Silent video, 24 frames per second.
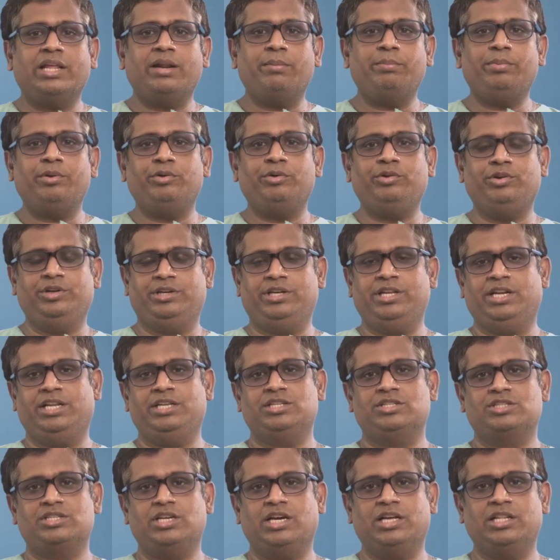தெரப்பியூட்டிக்
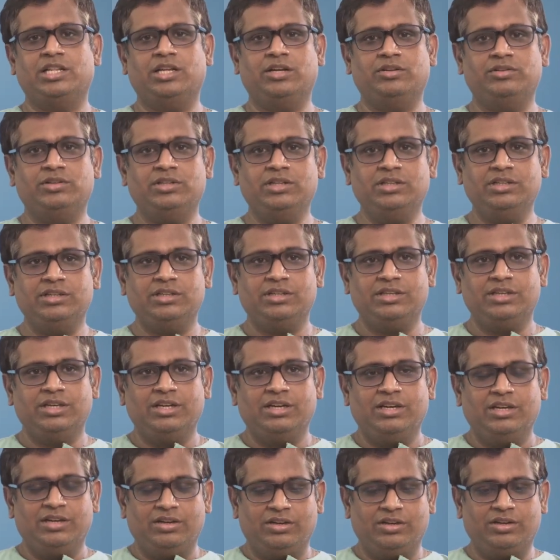ரேஞ்ச் அதாவது
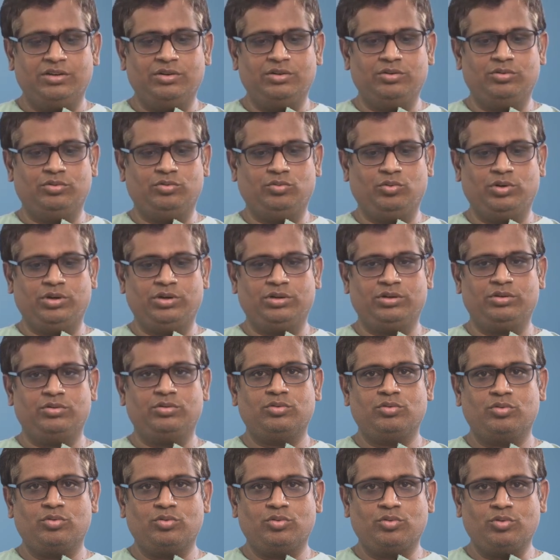ஒரு
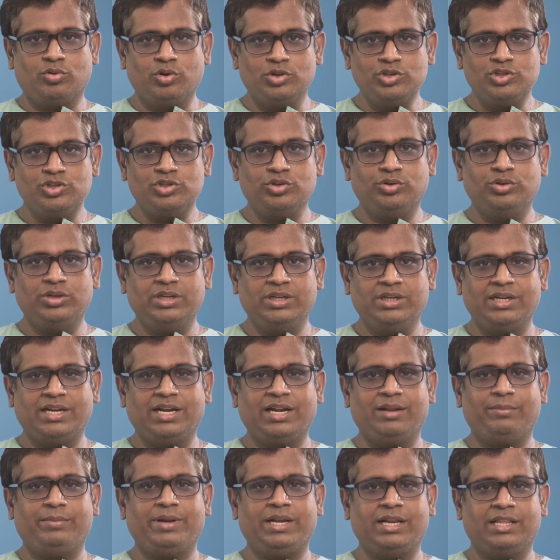கொஞ்சோண்டு
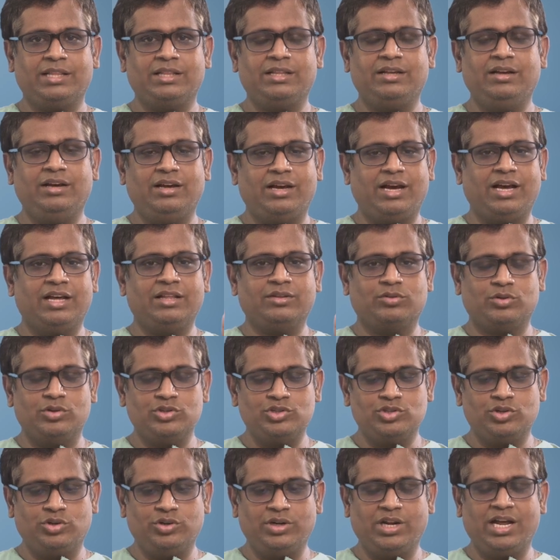நிலமையில தான் அது
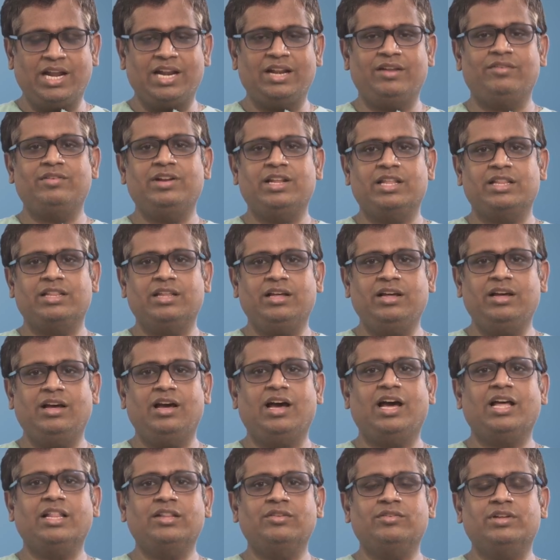கொஞ்சோண்டு அளவில் தான்
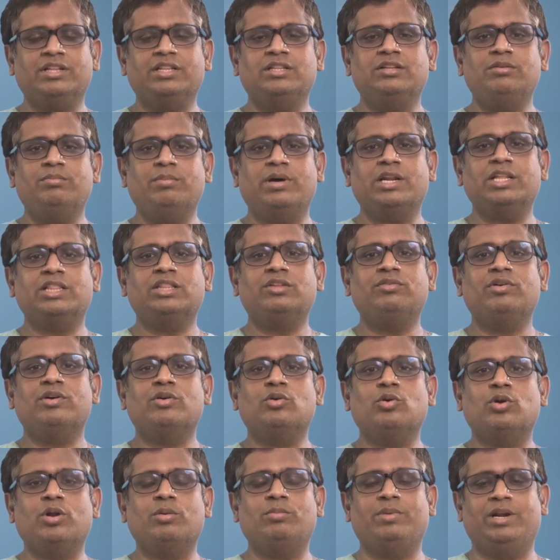அது வந்து மருத்துவ
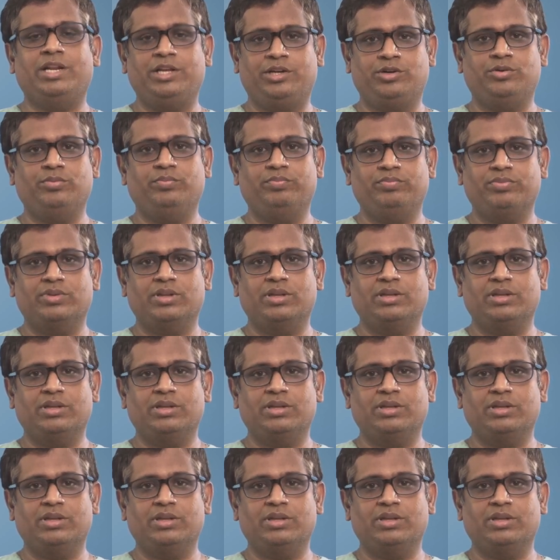குணம் அளிக்கும்